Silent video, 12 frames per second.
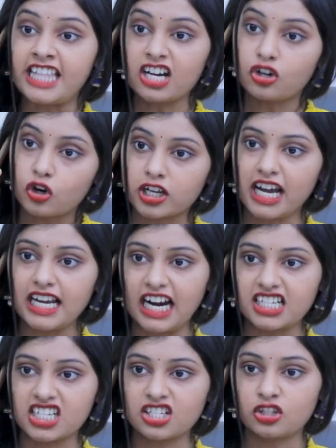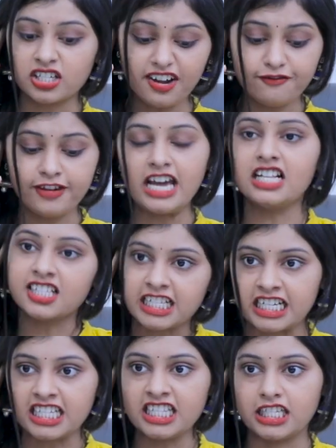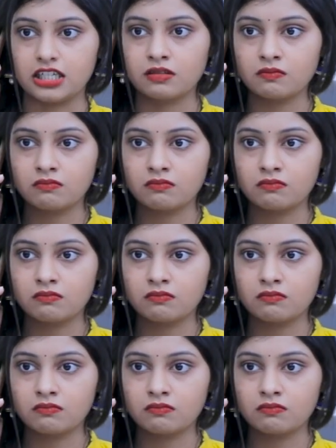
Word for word: ఇందా కూరగాయలు కట్ చేస్తుంటే వేలు తెగింది